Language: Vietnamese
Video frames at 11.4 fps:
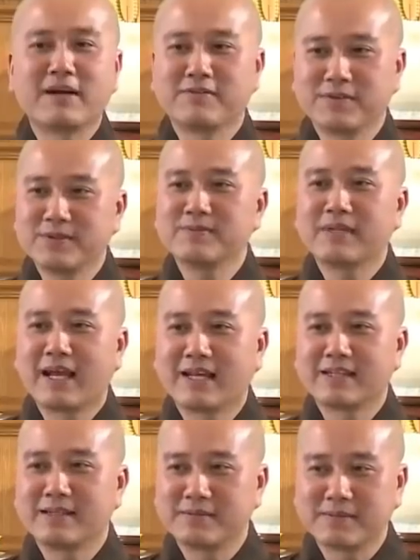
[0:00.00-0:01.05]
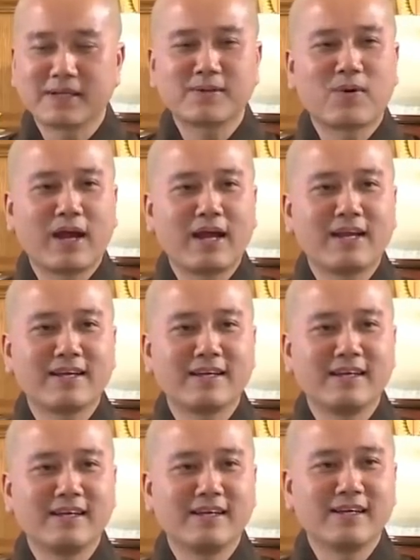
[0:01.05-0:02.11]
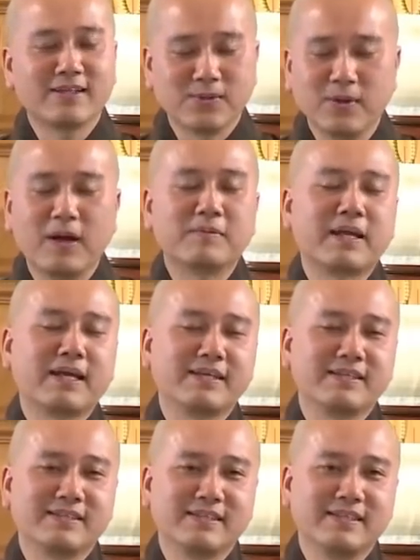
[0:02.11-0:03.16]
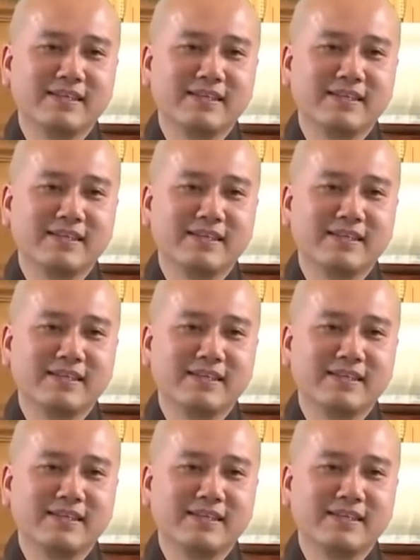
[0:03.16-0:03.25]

có mặt với chúng ta trong cái khóa tu học này.